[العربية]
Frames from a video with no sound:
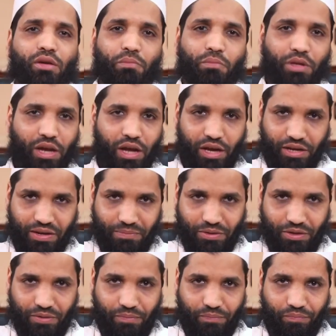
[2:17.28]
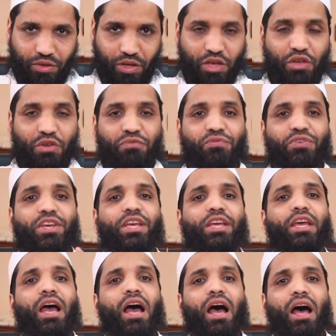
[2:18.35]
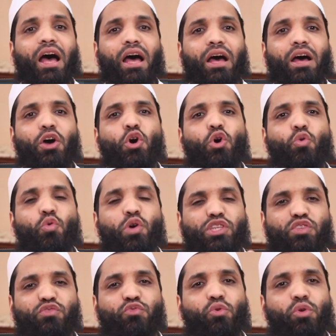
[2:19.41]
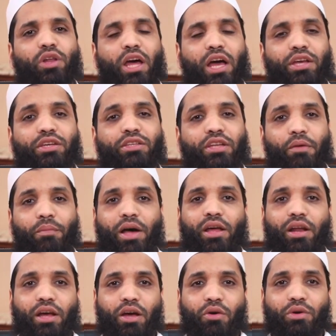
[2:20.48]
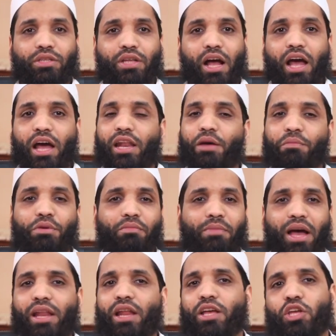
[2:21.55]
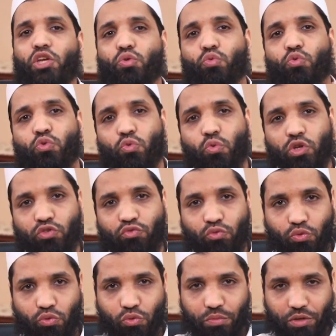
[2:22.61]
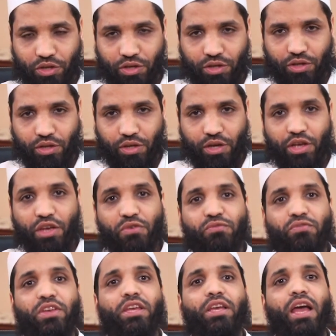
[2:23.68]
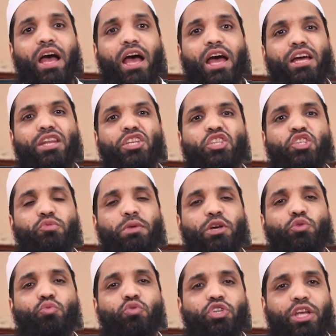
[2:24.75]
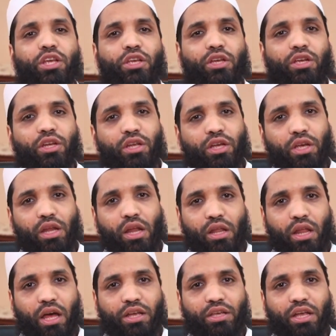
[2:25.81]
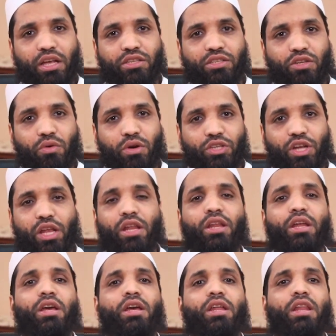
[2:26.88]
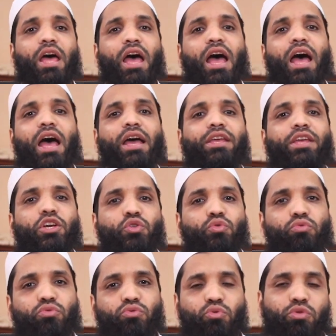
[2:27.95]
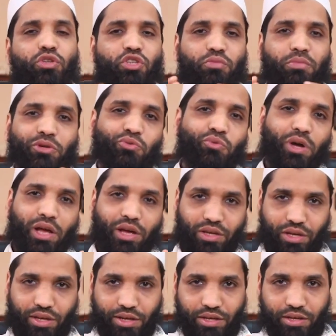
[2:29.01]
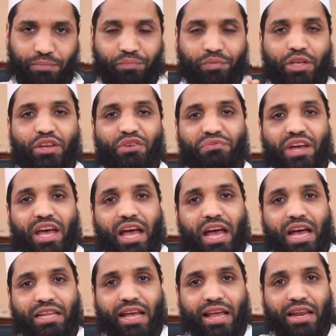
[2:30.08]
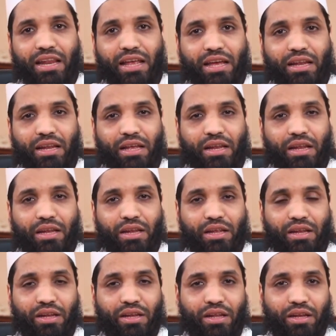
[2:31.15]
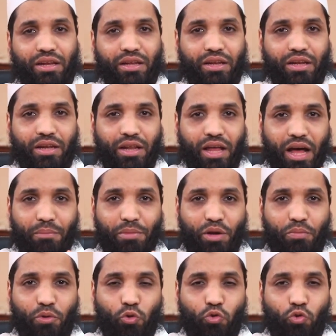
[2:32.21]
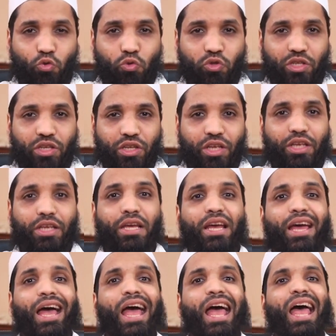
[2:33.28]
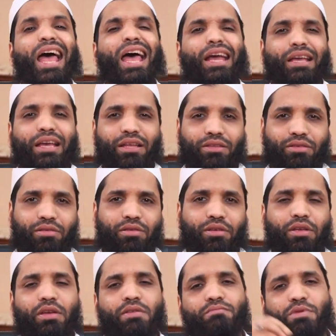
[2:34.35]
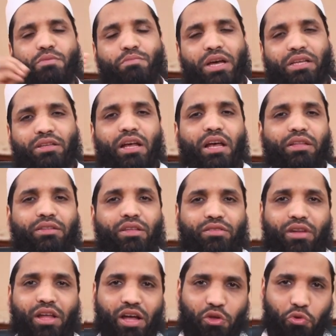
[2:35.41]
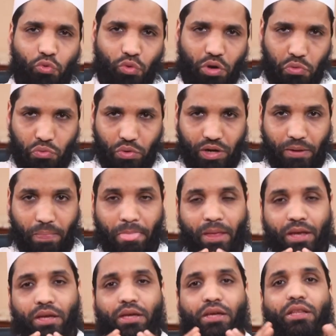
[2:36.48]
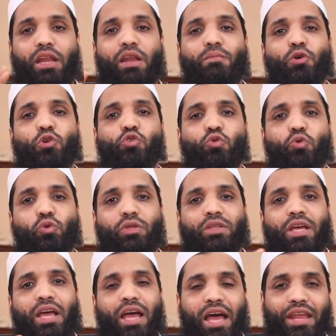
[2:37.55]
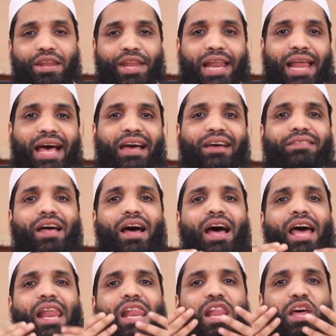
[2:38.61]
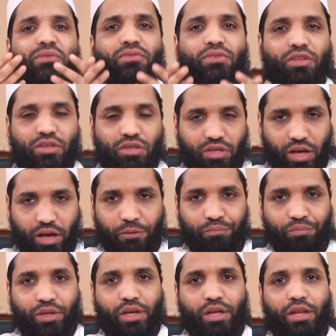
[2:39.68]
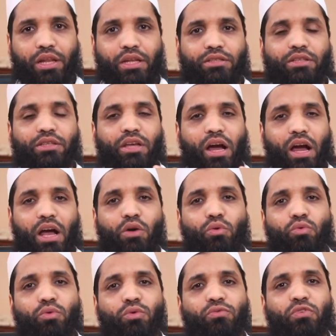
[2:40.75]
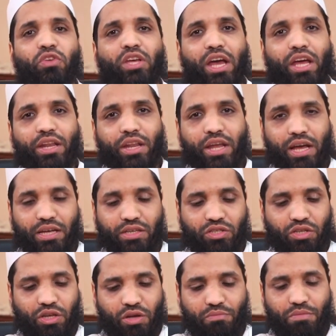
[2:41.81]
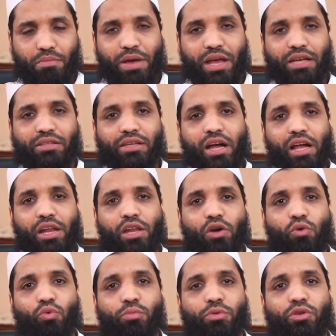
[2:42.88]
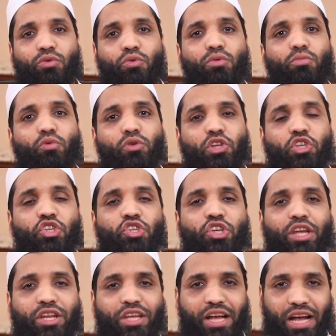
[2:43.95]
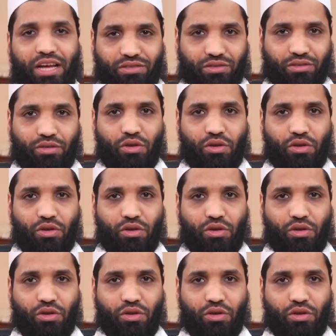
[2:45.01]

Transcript: رب العالمين فيها وصف الله تبارك وتعالى بما لا يجوز وصفه به فيها نسبة شيء إلى الله عز وجل لا يجوز نسبتها إليه فهذا الأمر بخصوصه آكد مما تحدثنا عنه أولا إذا المقصود أن الأخطاء اللفظية التي يقع فيها الناس مما يتعلق بأمور الشريعة